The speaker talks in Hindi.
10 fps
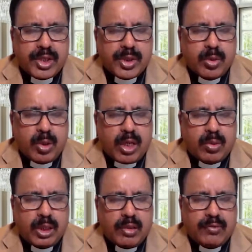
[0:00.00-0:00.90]
लश्करों का
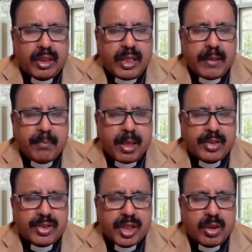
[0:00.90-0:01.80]
खुदावन है
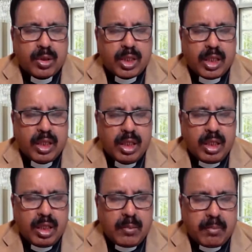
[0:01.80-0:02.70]
बादशाहों का
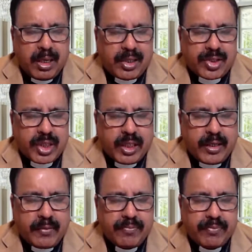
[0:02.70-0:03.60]
बादशाह
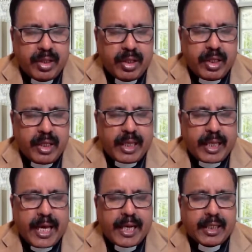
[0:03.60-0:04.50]
है
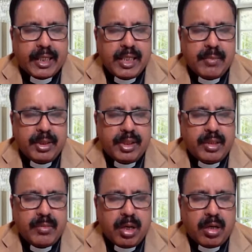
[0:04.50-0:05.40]
कहर करने में
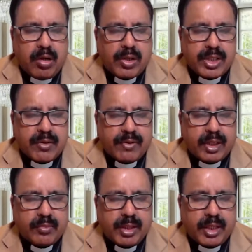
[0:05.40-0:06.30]
धीमा और
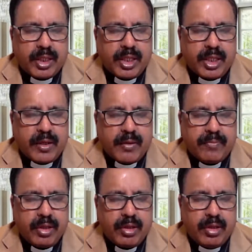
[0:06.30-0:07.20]
शफकत में गनी है
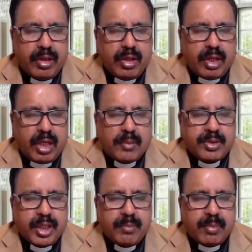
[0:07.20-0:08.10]

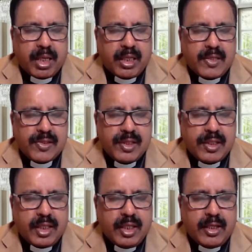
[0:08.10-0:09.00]
हम तेरी
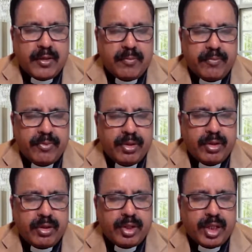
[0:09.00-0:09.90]
पाकिजगी के लिए
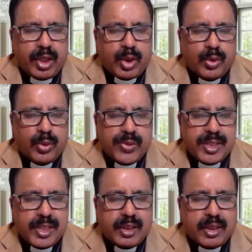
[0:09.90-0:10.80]
तेरी
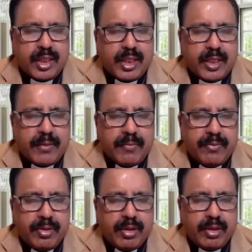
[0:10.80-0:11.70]
कदूसियत के लिए
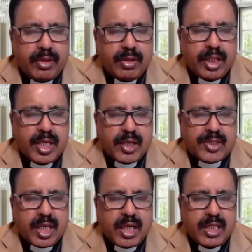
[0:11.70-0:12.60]
तेरी
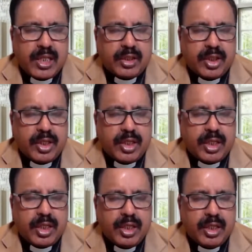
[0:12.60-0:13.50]
यकसानियत के
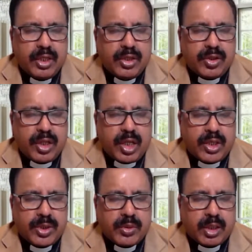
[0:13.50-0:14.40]
लिए
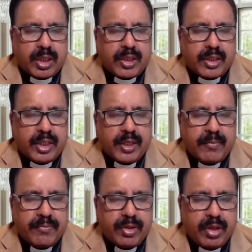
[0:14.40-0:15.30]
तेरा शुक्र करते
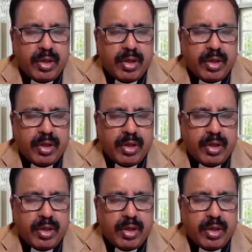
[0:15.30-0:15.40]
हैं